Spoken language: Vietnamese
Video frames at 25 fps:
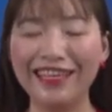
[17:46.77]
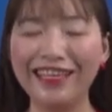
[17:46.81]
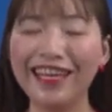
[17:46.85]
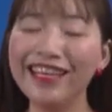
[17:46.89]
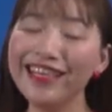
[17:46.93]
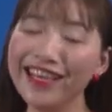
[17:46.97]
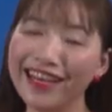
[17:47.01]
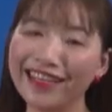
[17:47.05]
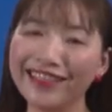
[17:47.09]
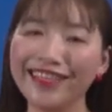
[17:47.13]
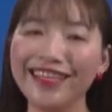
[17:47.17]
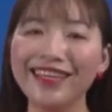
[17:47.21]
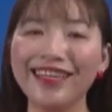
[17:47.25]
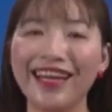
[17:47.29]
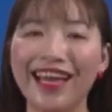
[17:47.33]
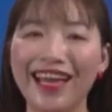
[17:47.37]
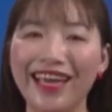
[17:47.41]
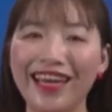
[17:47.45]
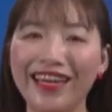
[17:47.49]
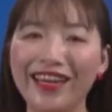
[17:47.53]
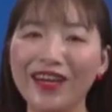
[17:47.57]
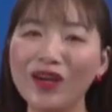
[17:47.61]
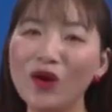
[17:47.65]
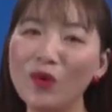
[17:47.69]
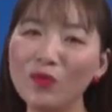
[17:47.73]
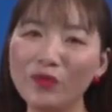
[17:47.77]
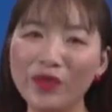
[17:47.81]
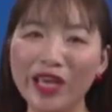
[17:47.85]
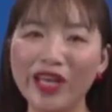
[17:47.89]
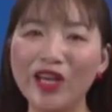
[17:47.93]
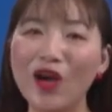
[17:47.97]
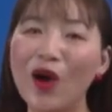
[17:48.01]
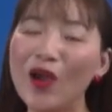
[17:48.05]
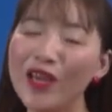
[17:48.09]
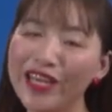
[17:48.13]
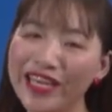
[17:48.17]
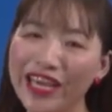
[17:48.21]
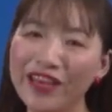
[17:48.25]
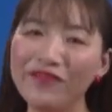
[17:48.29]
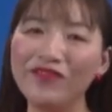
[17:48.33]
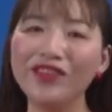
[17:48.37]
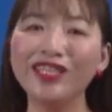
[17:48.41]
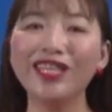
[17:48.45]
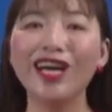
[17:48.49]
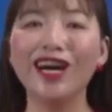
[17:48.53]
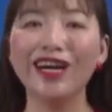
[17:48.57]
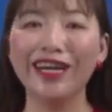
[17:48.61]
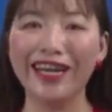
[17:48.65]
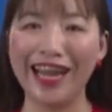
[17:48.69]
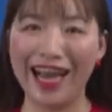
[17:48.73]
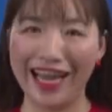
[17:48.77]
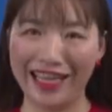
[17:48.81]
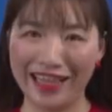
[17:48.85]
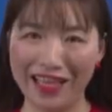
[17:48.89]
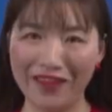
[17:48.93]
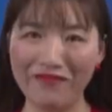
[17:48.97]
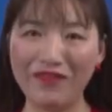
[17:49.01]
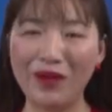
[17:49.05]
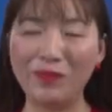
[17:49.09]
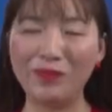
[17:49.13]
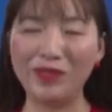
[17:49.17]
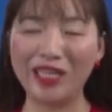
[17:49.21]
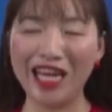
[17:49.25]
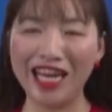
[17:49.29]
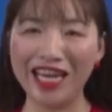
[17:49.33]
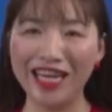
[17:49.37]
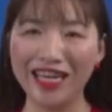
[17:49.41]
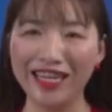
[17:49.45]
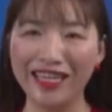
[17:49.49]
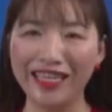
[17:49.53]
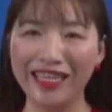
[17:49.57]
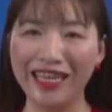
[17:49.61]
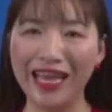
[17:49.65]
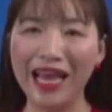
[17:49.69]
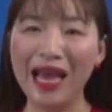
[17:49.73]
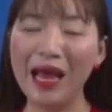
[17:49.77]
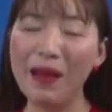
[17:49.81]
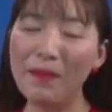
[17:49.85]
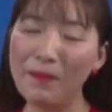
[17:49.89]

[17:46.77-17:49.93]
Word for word: cái nhận thức này nó không chỉ có ý nghĩa với thời đại tác phẩm ra đời